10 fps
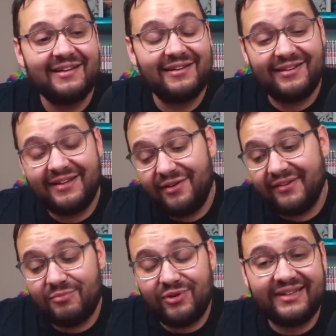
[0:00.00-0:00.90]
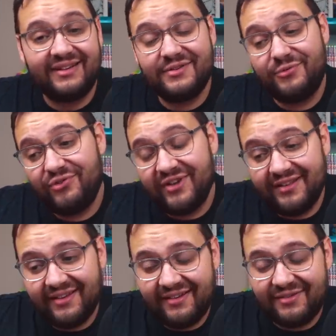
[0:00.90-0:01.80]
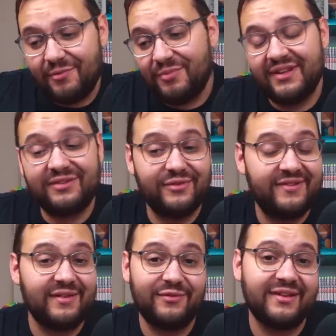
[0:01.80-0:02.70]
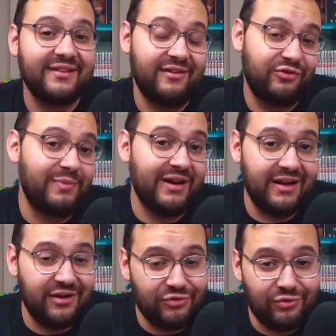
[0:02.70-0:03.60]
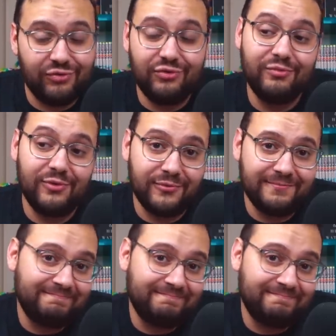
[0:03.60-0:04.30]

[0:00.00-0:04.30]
Euh, d'ailleurs, ça pourrait être un sujet intéressant, peut-être que si ça vous intéresse, je parlerai un jour de Hublot.